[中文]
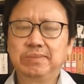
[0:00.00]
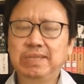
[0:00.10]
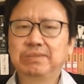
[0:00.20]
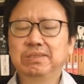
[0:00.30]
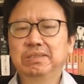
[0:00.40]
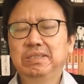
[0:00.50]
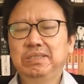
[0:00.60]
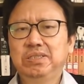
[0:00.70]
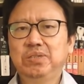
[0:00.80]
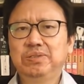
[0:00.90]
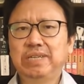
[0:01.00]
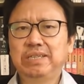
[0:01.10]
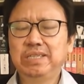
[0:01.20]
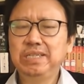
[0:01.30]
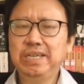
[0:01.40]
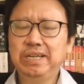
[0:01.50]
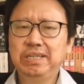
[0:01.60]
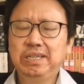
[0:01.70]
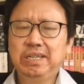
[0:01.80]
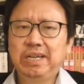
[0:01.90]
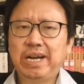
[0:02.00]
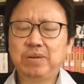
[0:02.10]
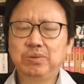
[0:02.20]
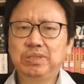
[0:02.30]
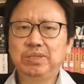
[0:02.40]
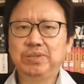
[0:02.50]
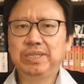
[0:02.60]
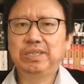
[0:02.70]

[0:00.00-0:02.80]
但是就在今天，韩国有一个